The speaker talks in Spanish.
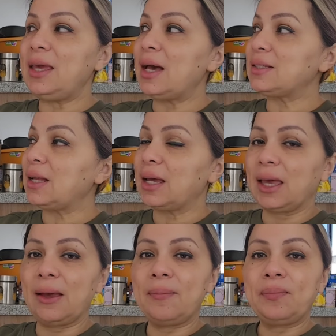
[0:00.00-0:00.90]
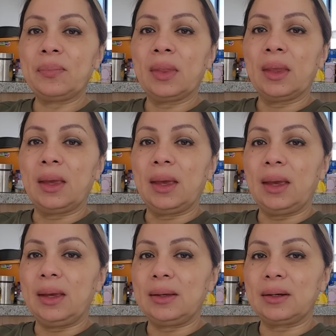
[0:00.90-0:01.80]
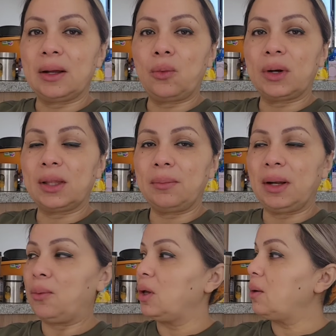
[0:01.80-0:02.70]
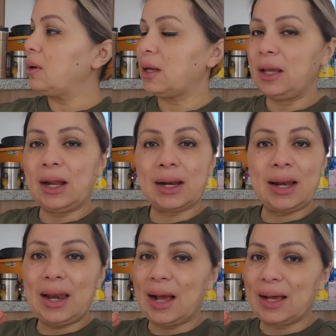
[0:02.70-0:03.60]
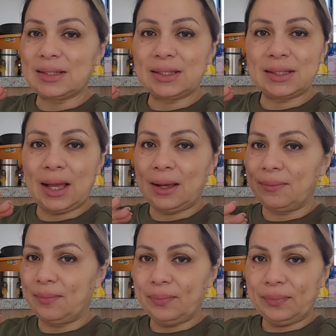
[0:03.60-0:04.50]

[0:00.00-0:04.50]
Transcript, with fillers: Y hasta que, eh, recuerdan, mira, voy a girar, la casa está